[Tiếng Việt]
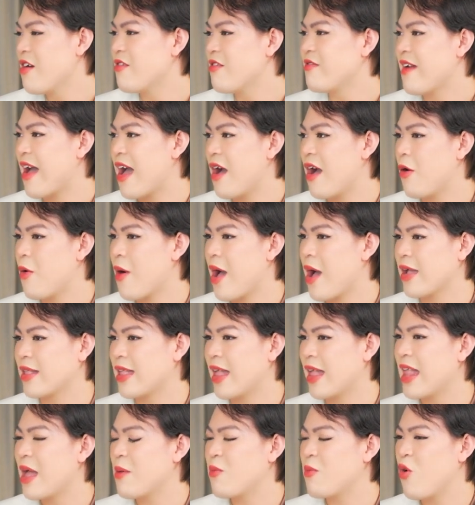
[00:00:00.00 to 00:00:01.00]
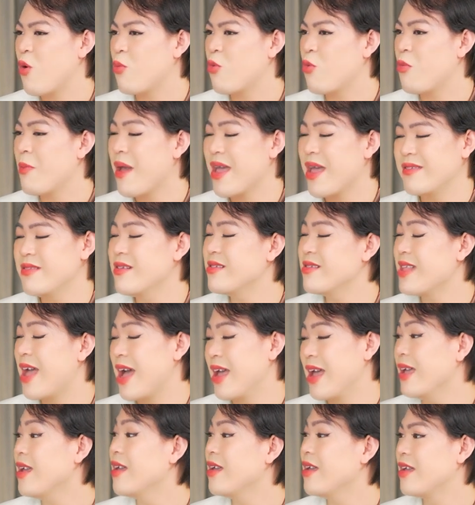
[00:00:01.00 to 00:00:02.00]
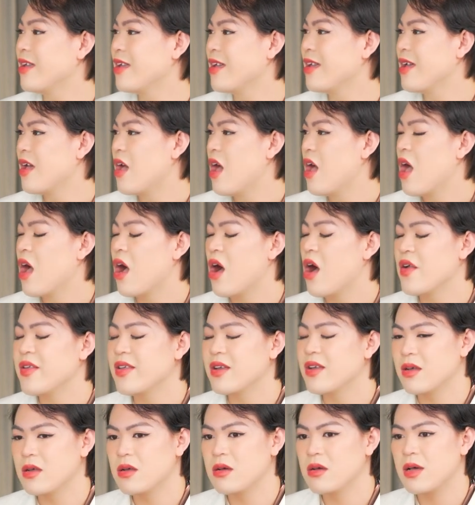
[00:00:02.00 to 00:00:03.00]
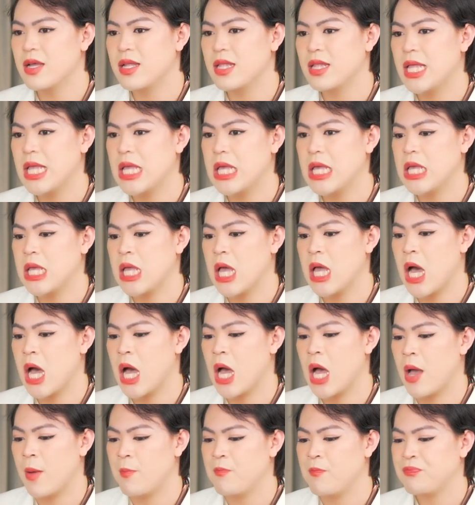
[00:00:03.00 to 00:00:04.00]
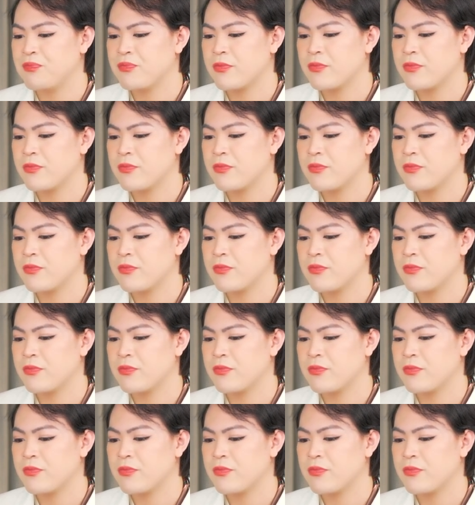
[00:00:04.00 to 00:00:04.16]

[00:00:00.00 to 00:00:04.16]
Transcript: và hoàng đã làm khổ bố mẹ trước đấy có những người thì uh,